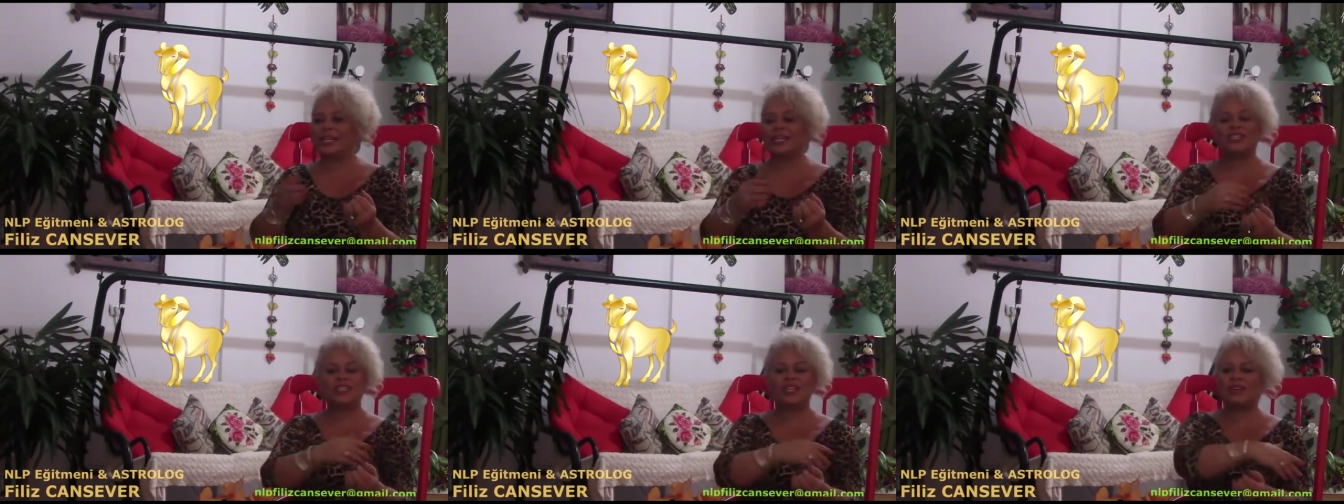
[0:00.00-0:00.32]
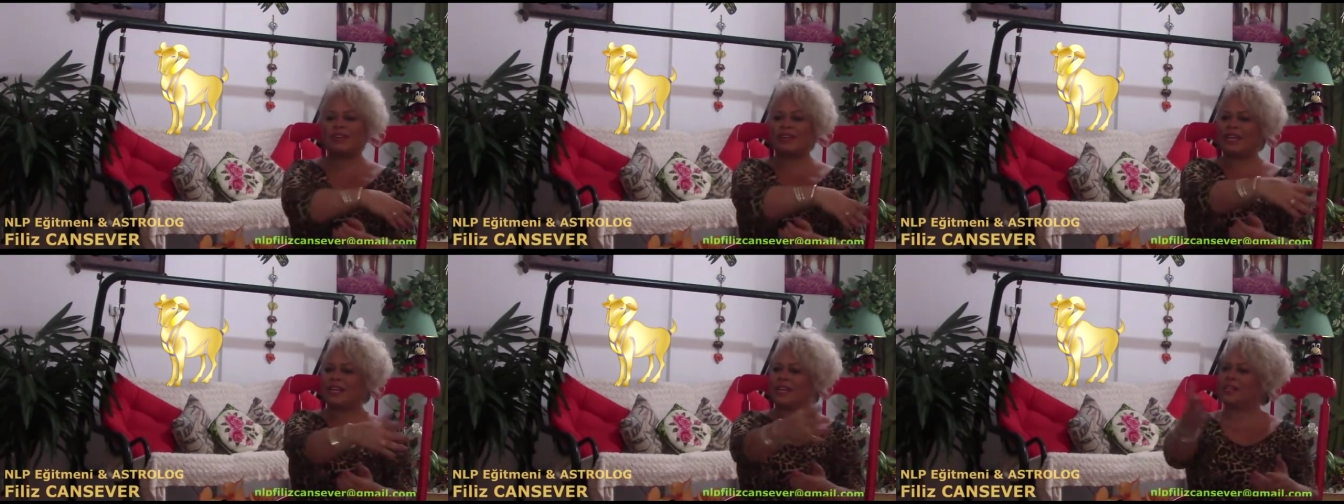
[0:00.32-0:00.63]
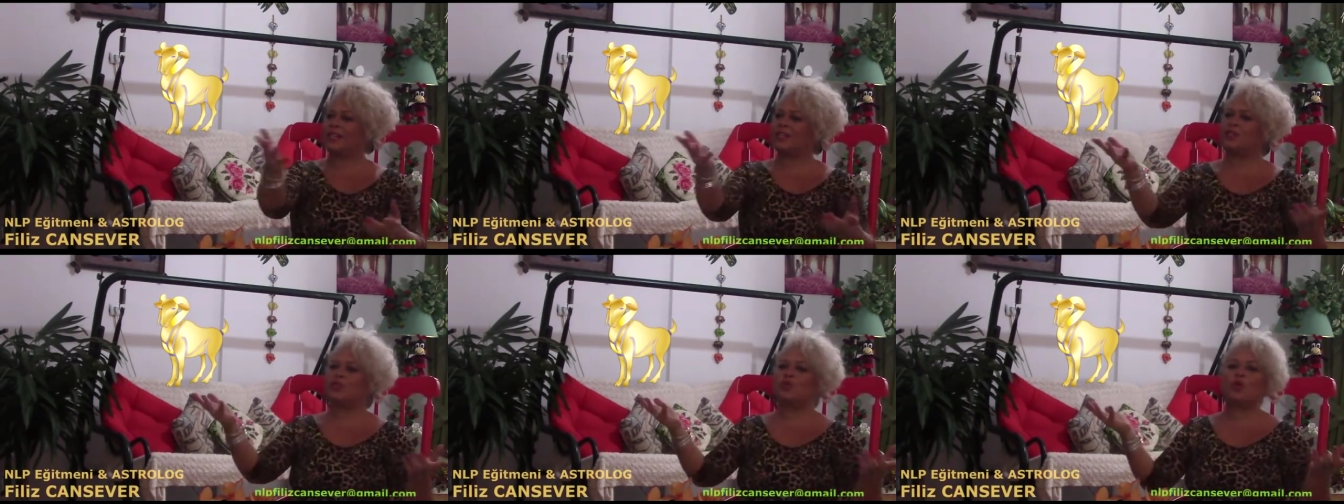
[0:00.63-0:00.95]

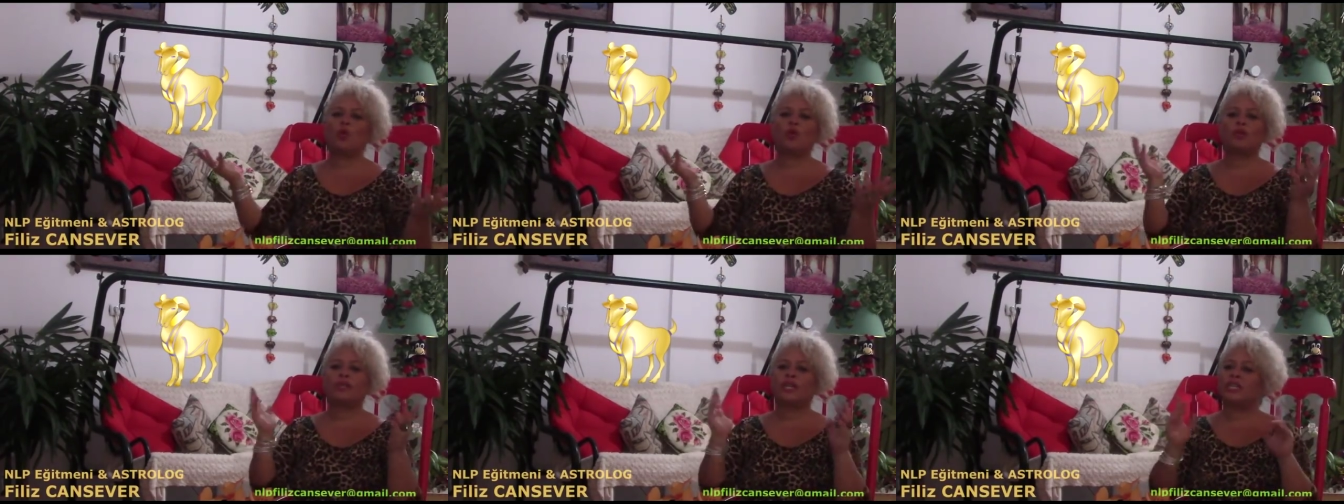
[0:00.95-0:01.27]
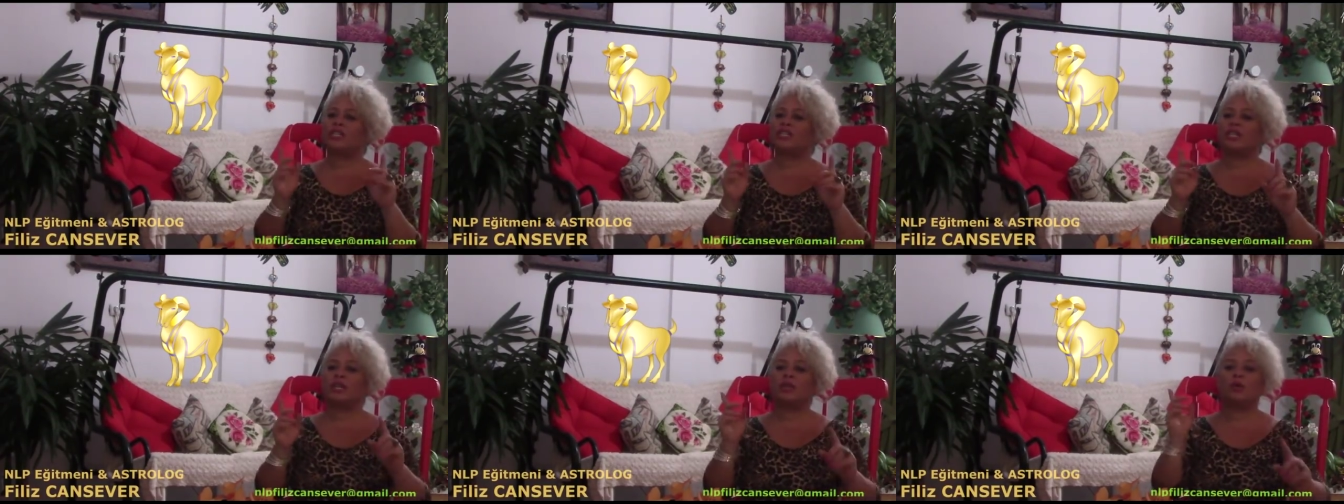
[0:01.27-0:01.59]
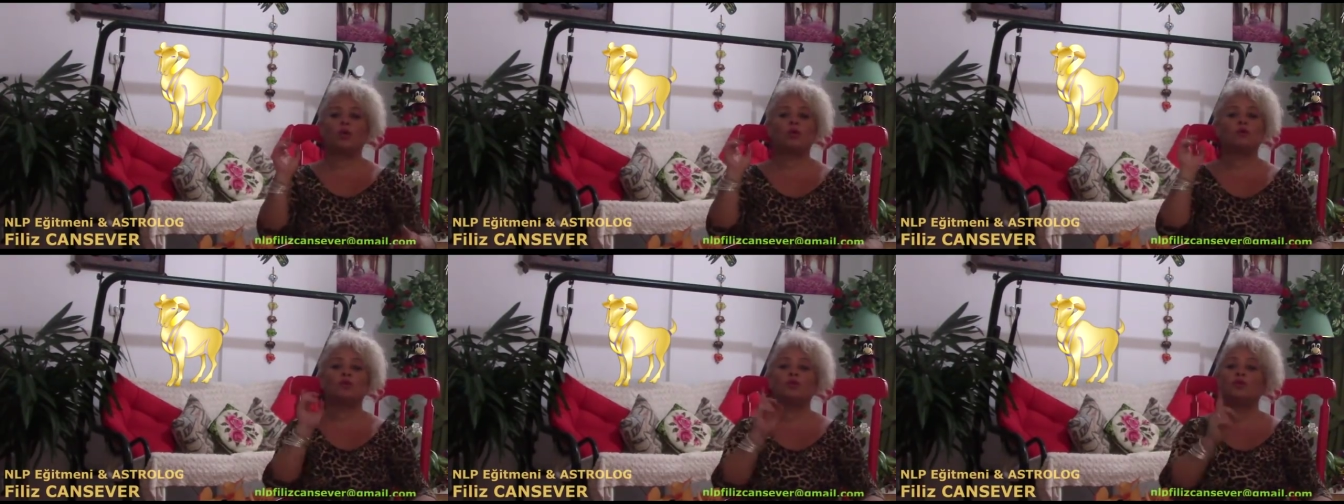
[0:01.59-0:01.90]
çevrelerin çok değişken
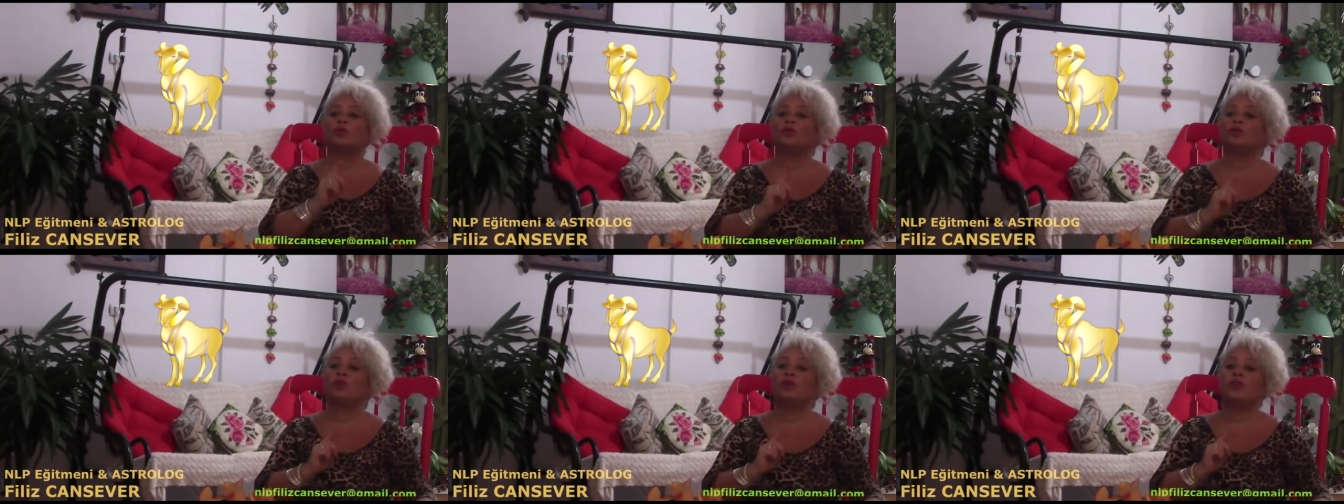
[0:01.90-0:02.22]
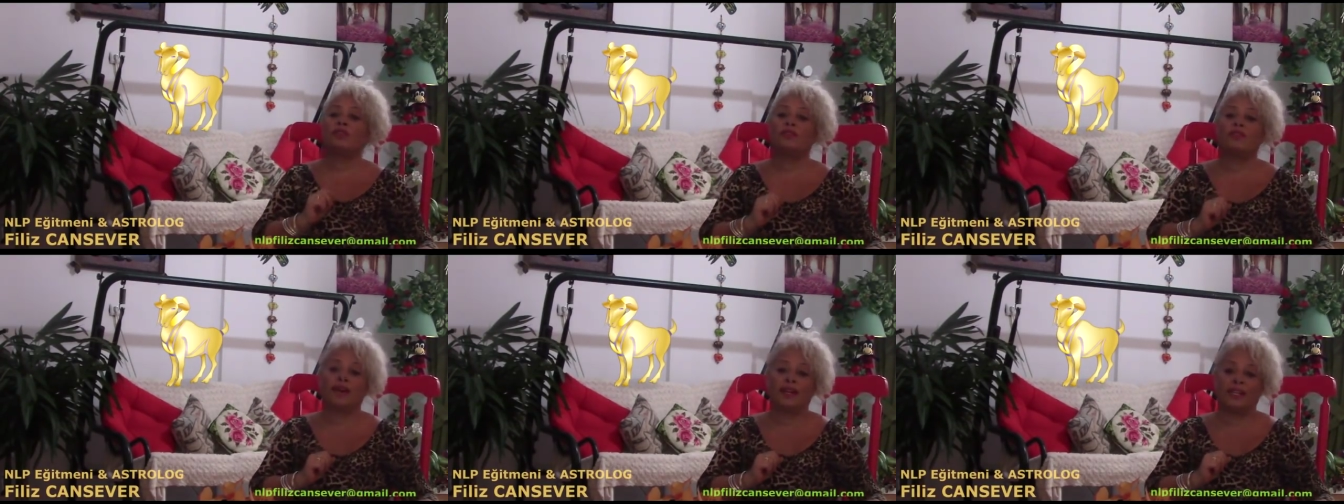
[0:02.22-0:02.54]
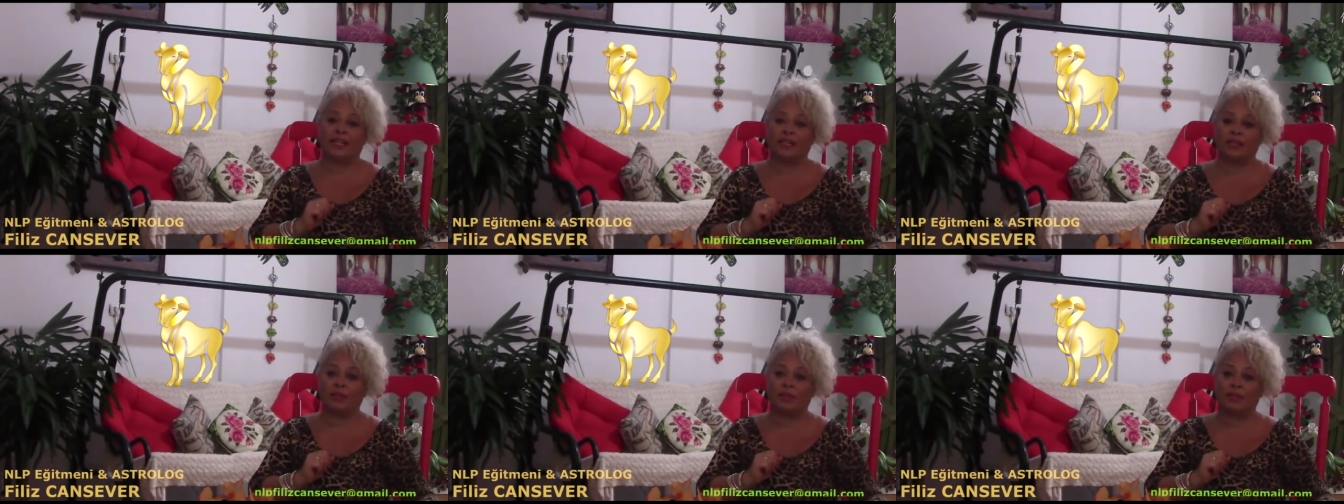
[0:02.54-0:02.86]
olduğunu
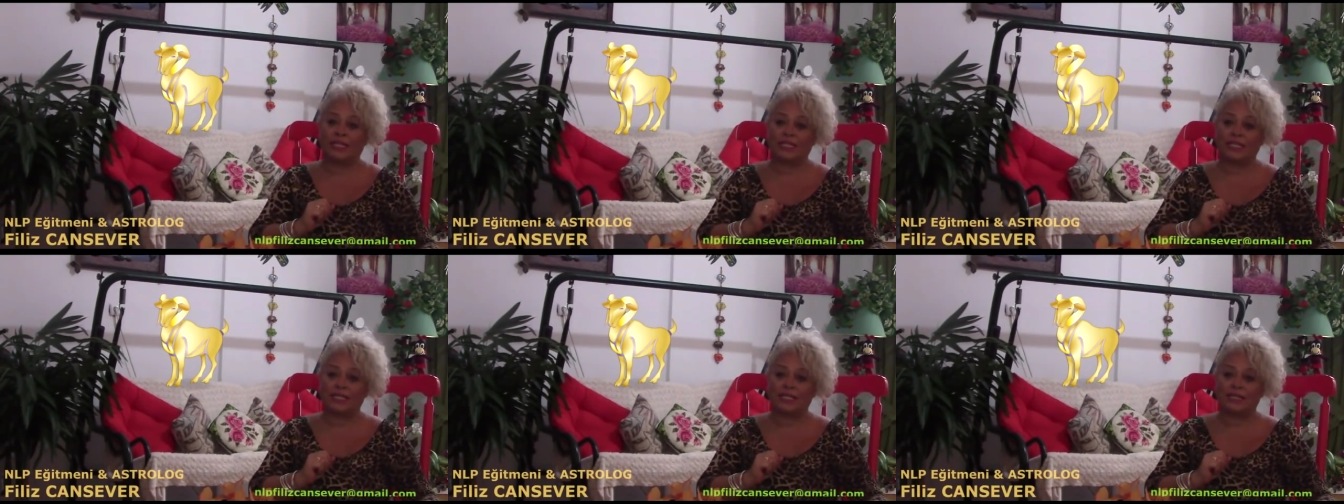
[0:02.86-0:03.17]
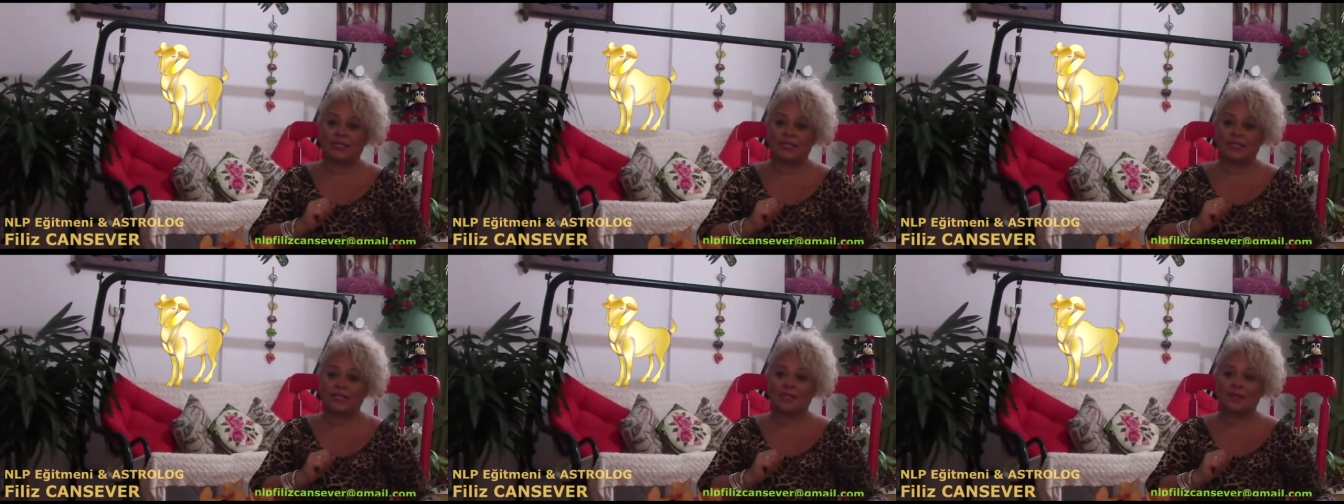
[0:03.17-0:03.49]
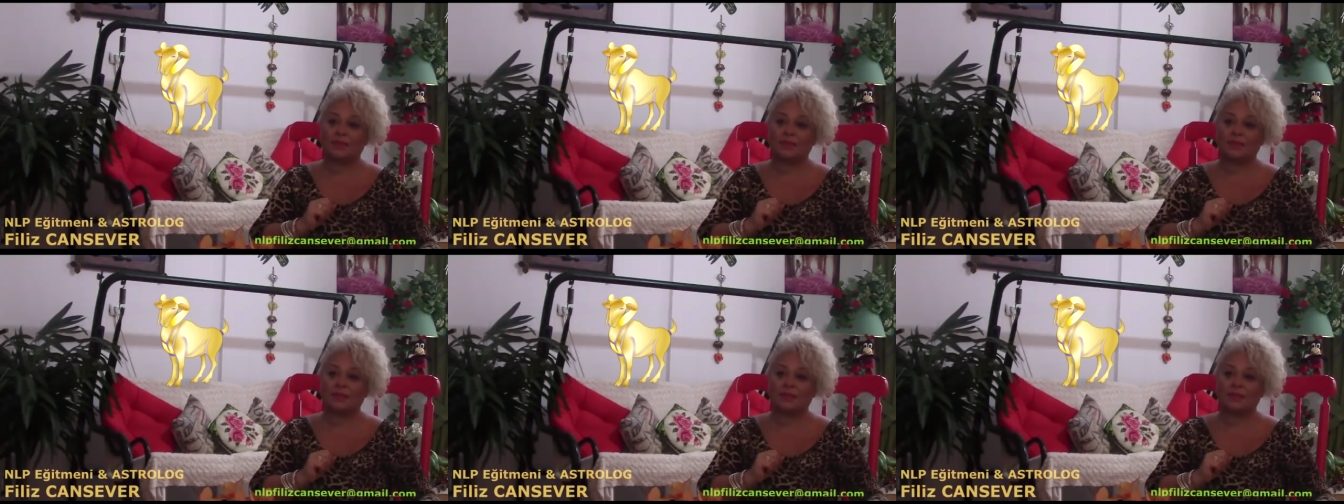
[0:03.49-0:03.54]
fark edebilirsiniz.